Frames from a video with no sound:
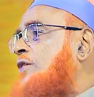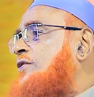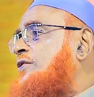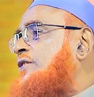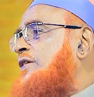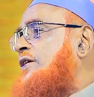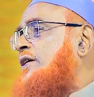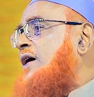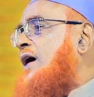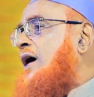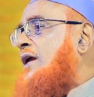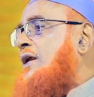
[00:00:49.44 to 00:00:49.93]

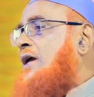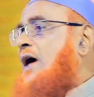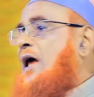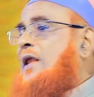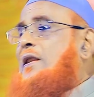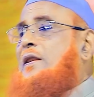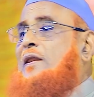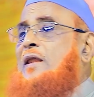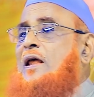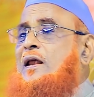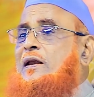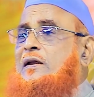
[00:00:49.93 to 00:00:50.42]
আছে আর
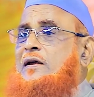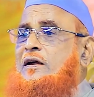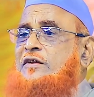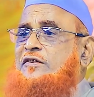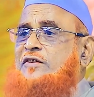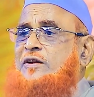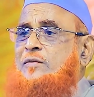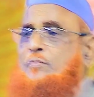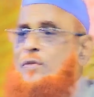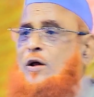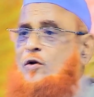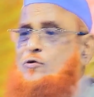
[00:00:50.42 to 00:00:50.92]
আল্লাহর
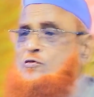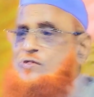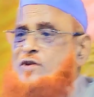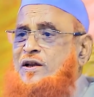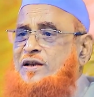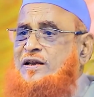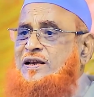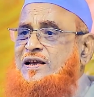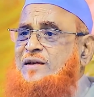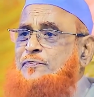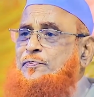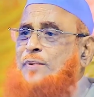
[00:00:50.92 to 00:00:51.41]
কাছে
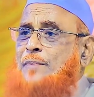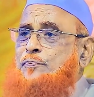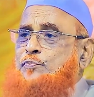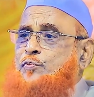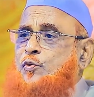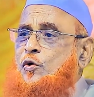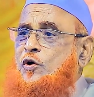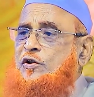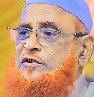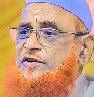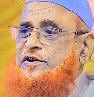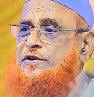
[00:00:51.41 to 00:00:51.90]
মানুষের কি প্রাপ্য
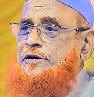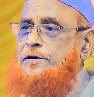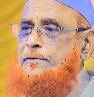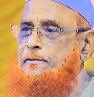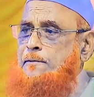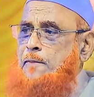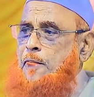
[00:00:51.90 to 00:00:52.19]
আছে